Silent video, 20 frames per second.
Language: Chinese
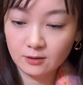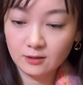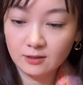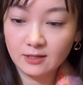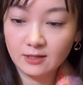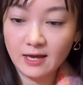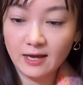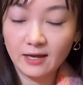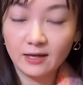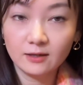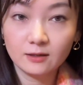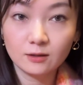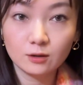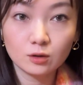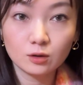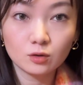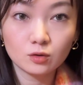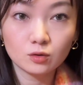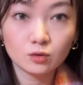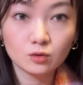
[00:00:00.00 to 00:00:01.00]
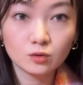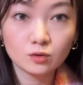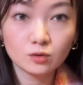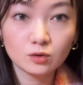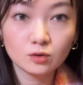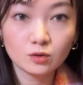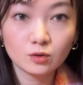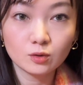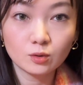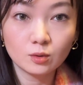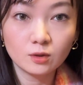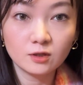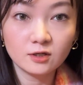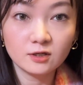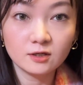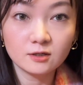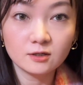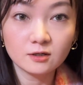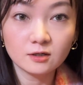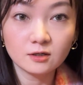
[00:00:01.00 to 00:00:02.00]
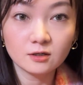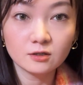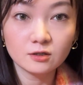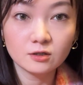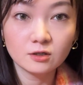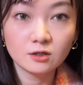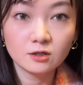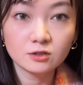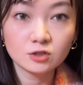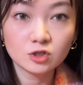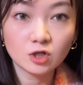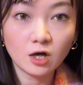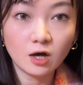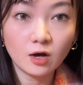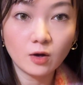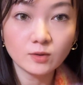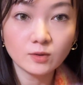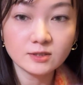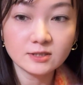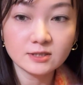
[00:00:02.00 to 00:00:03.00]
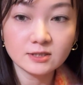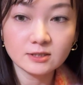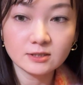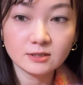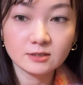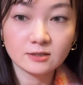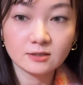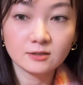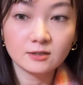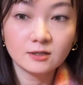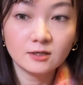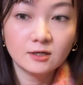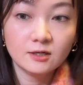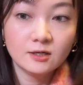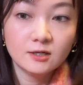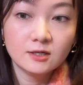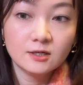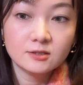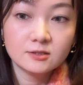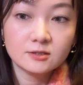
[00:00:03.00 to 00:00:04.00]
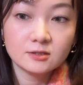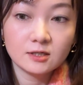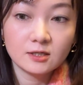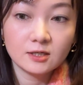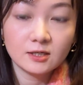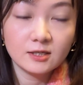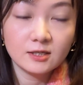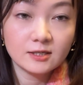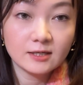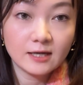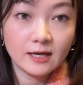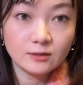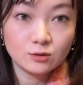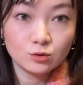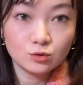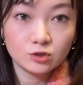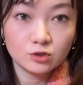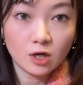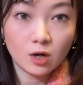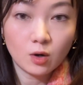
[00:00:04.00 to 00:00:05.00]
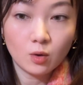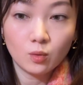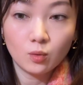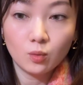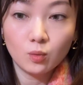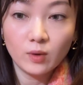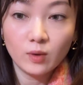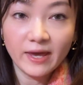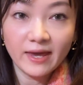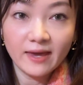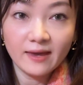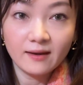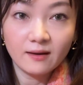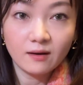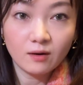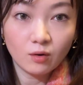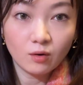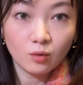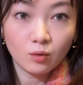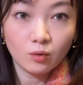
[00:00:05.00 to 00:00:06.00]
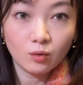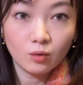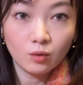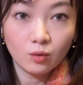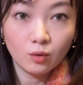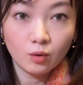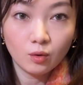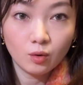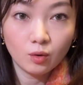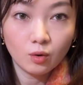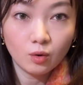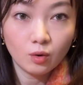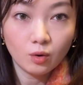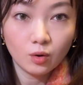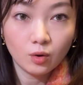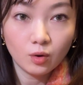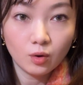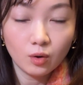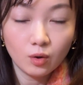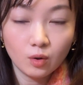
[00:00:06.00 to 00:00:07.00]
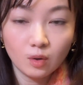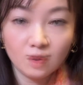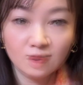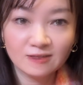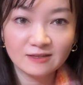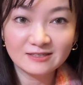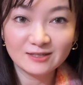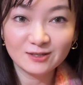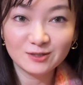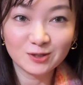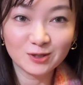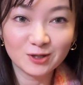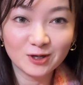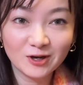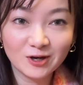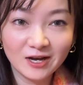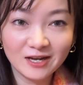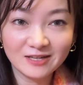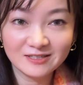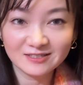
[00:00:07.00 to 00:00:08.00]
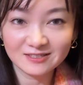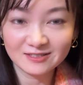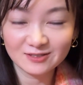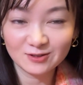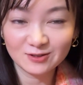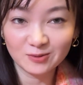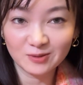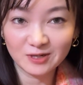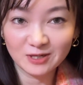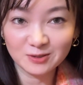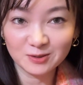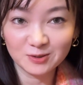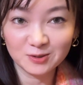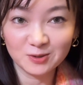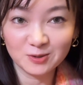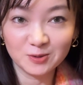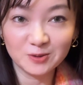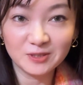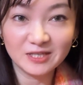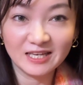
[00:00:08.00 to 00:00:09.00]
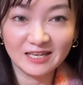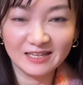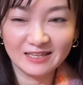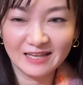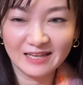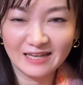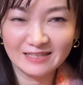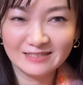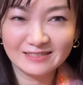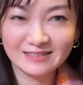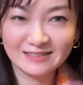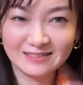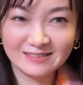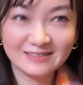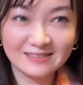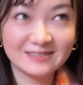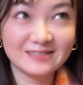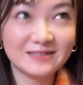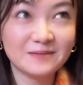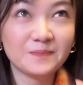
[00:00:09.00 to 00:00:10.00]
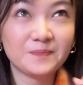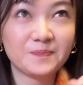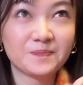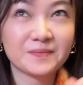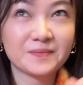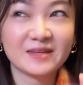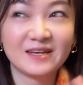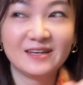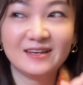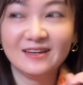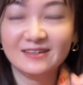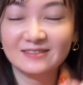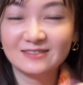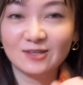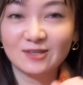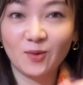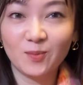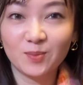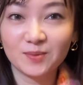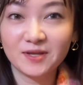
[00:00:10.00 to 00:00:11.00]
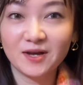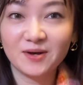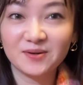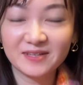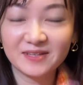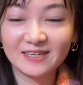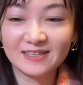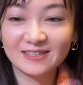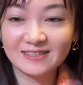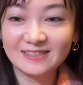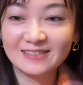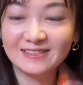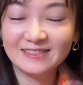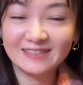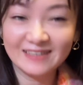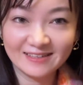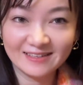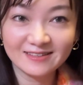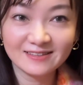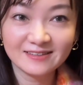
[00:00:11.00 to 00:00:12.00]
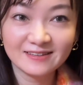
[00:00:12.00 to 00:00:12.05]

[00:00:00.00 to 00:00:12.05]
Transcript: 来勾了一个超细的，这个应该就叫微勾。那这种的话其实对我来说有点难，真的是找不到那个线。